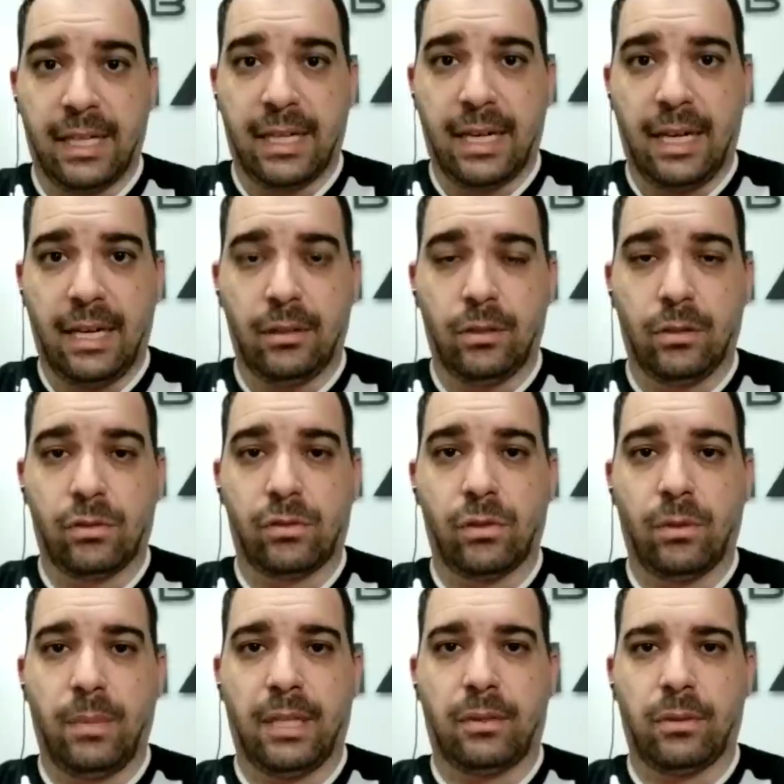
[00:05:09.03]
Ricardo, eu
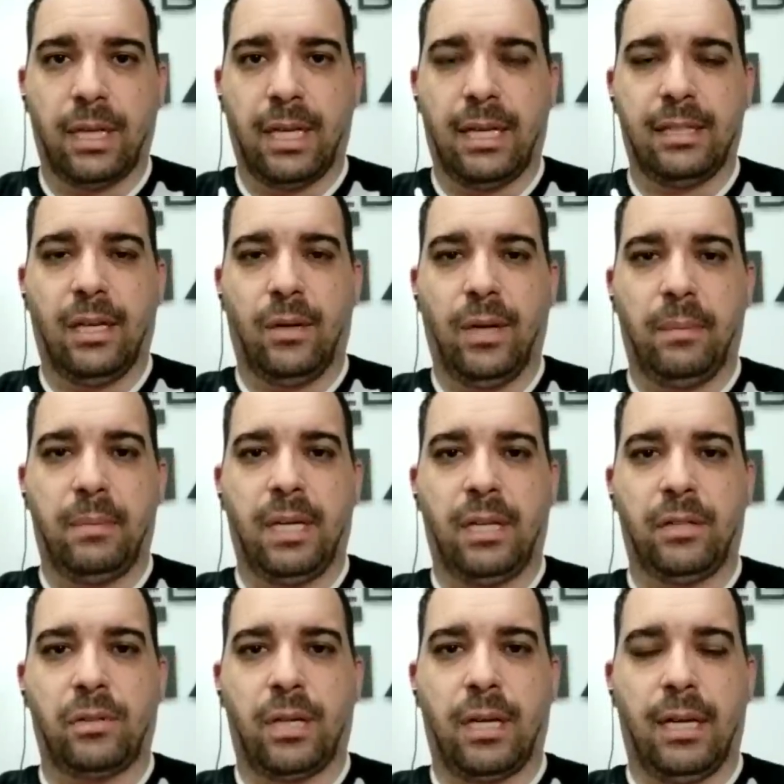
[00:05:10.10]
sou o Beto Guerra da Web
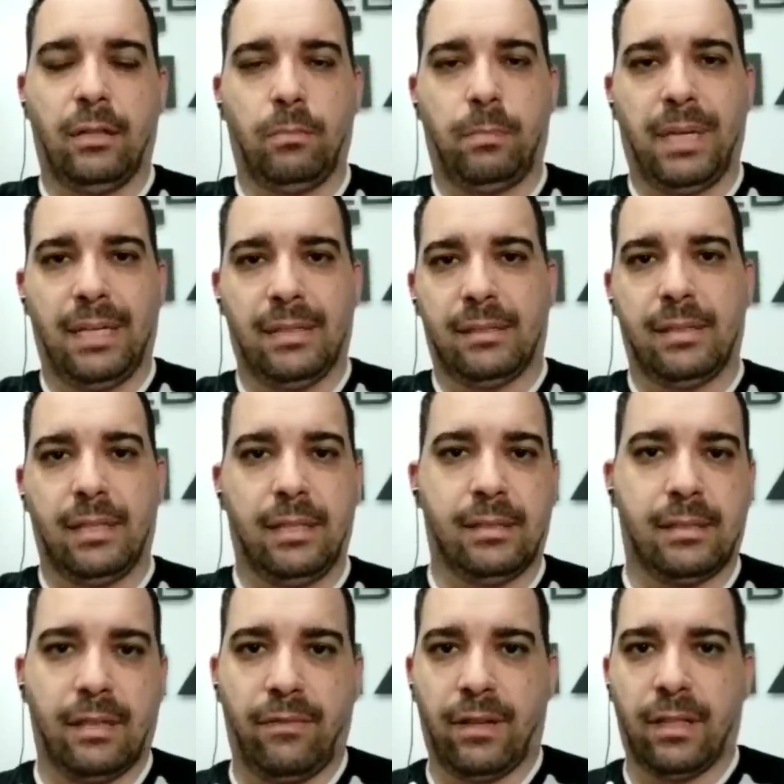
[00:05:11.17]
Rádio Galo. Prazer
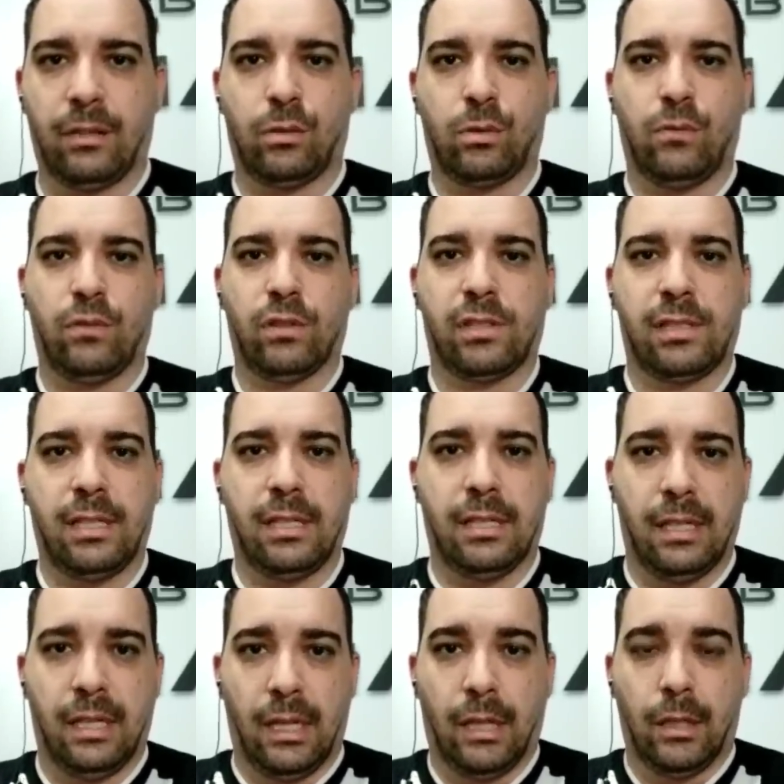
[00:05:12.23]
estar falando com você
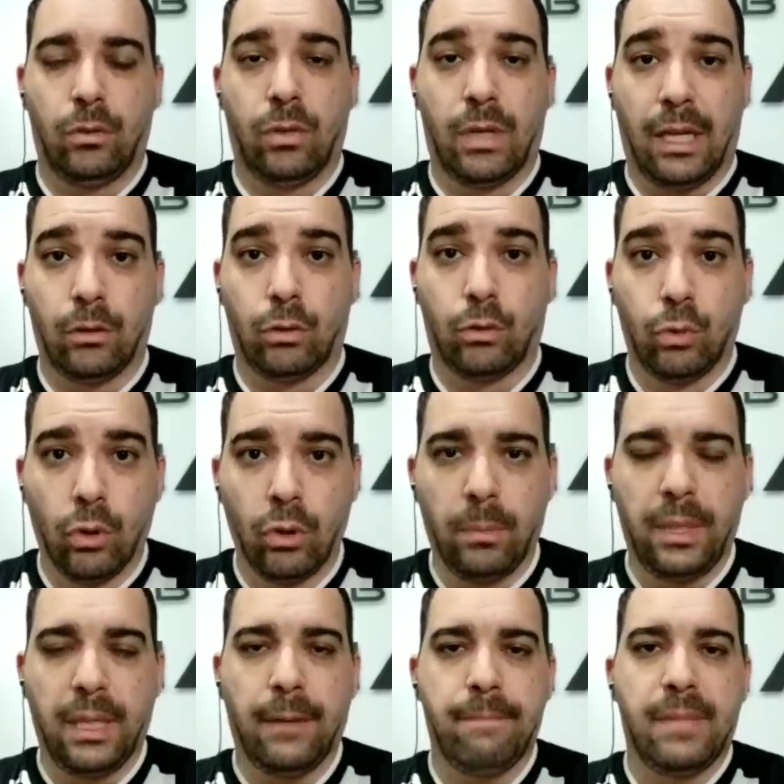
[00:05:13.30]
do Galo
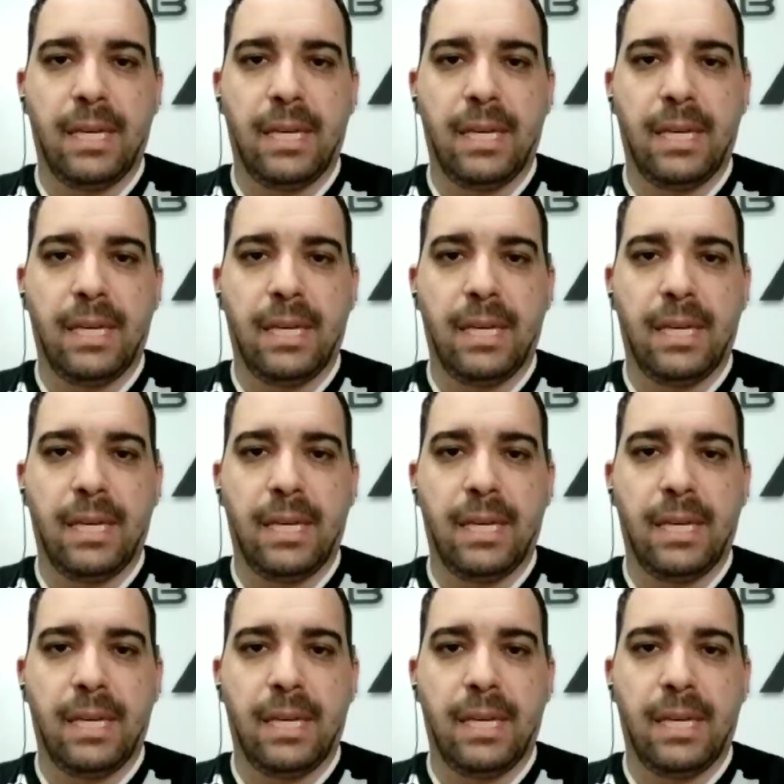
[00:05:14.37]
Tube.